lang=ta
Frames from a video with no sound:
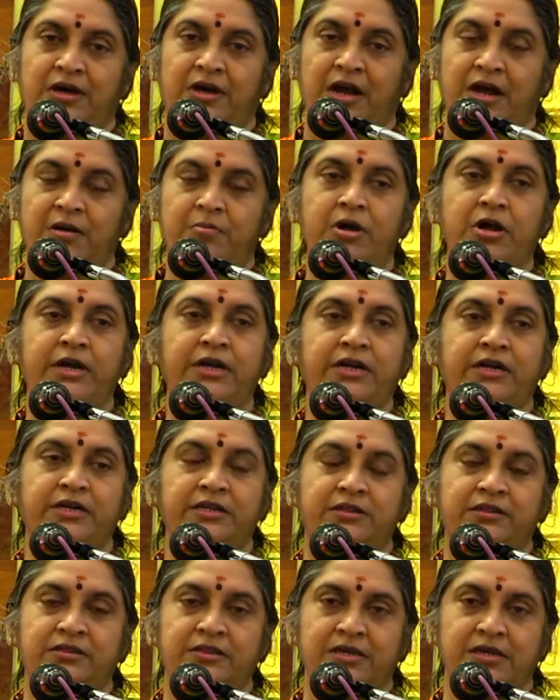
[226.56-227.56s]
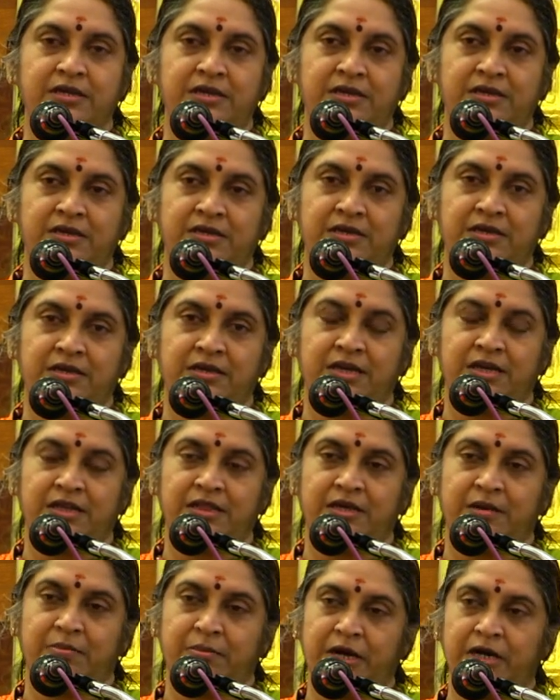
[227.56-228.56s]
இராமாயணத்தை
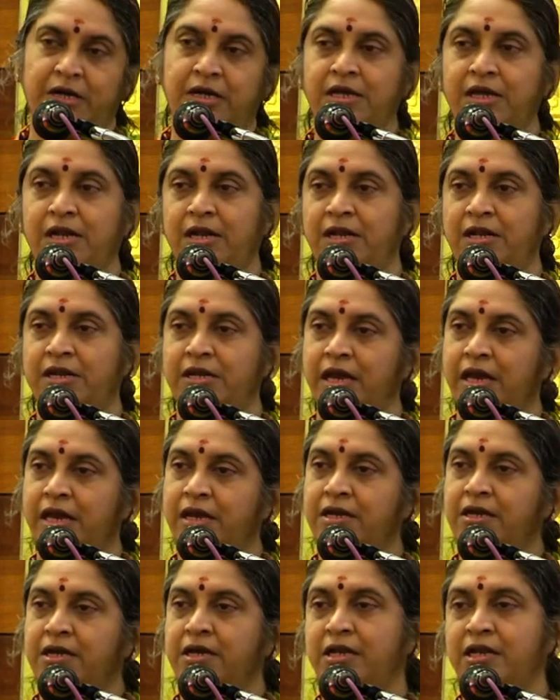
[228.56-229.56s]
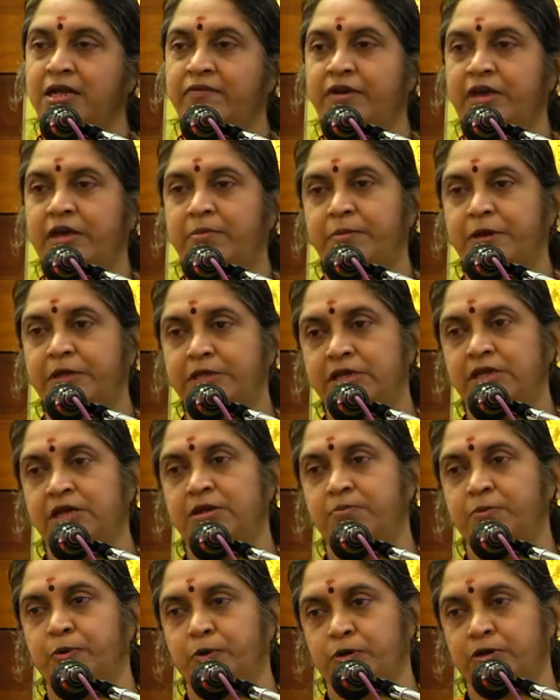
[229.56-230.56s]
இந்த மண்ணில் ஏற்கனவே
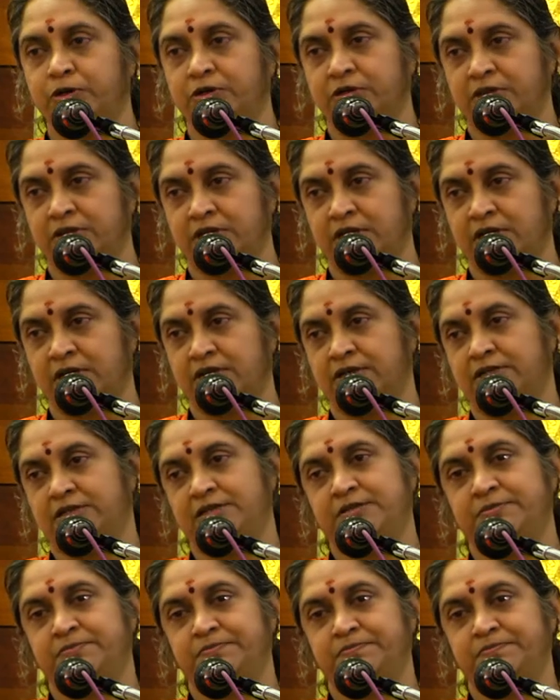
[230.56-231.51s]
பதியன் போட்டிருந்தார்கள்